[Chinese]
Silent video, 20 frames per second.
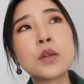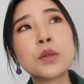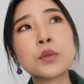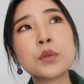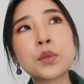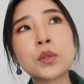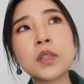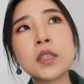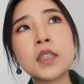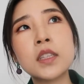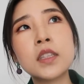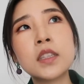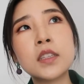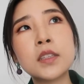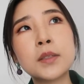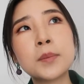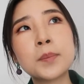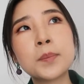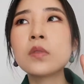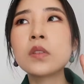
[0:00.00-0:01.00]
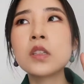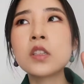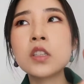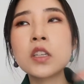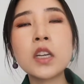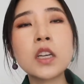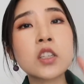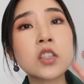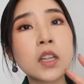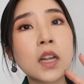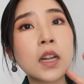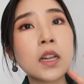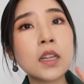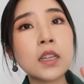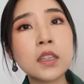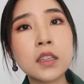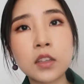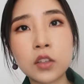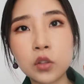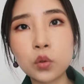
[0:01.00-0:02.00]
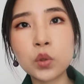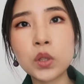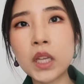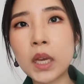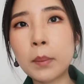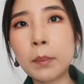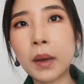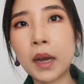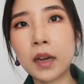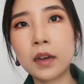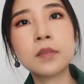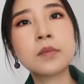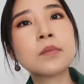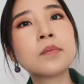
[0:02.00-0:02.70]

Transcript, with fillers: 所以这也是它另一个优点吧。